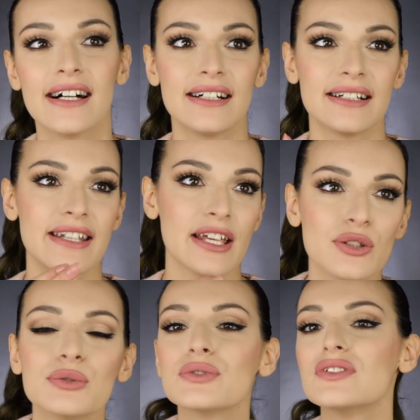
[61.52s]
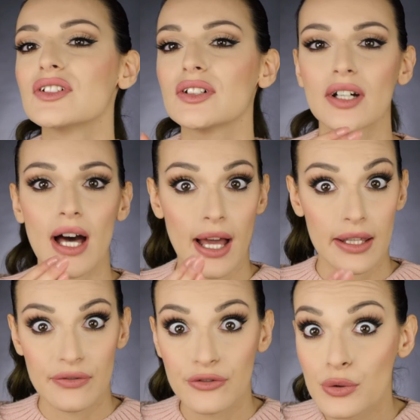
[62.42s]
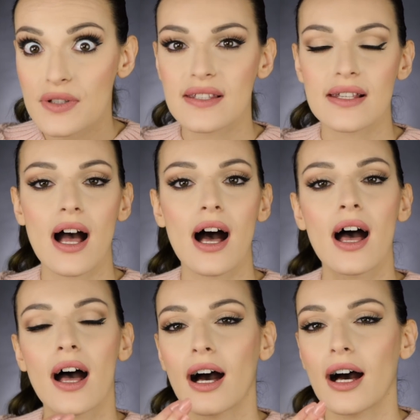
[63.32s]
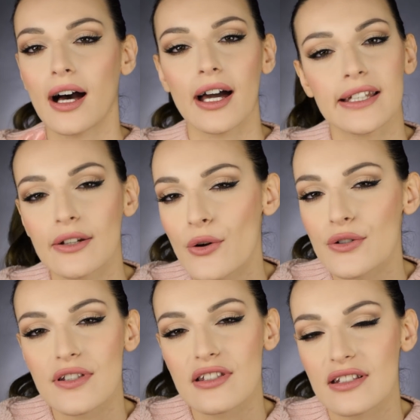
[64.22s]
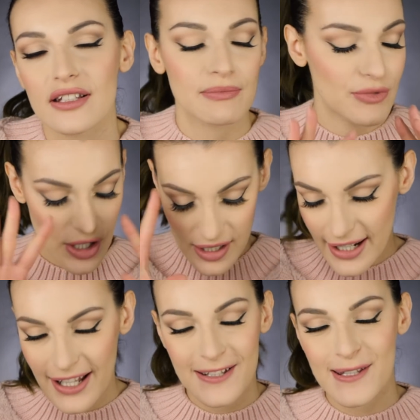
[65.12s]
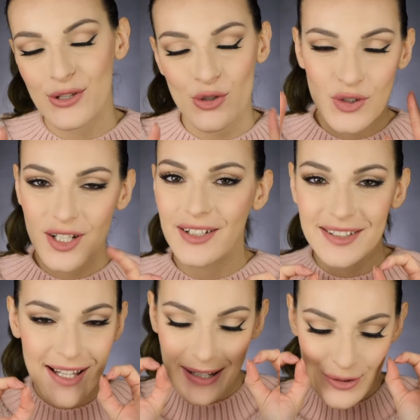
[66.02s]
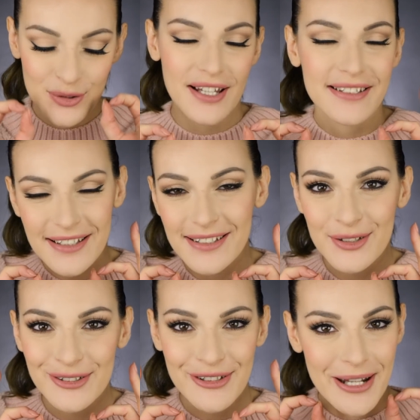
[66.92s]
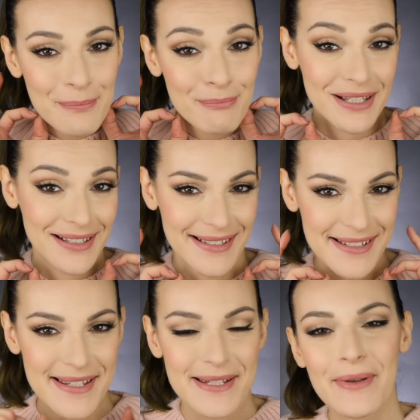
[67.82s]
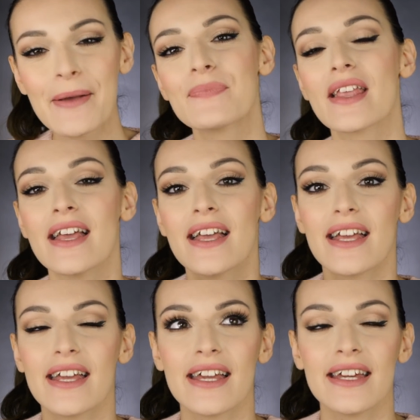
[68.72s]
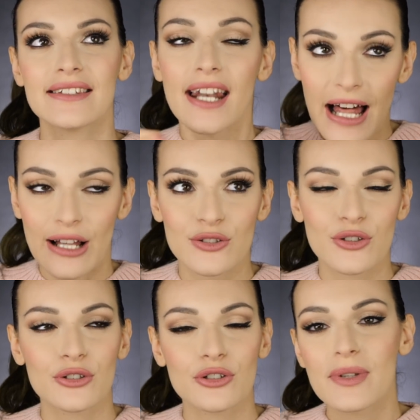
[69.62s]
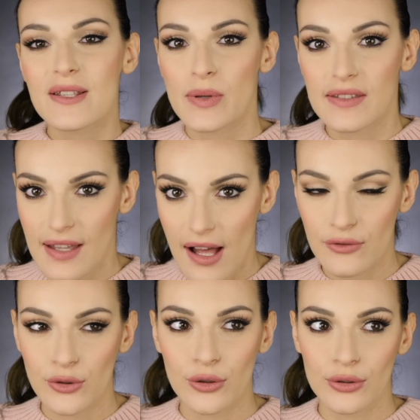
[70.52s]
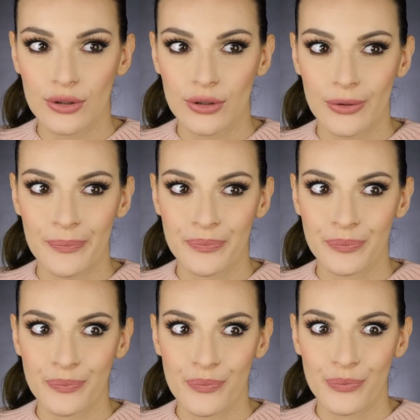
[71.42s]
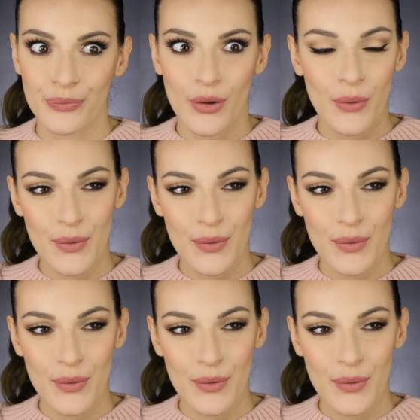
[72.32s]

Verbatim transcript: eh, dai nude ai fucsia ai rossi, cioè ragazze ci sono delle, delle tonalità di colore bellissime e tra l'altro non mi aspettavo um,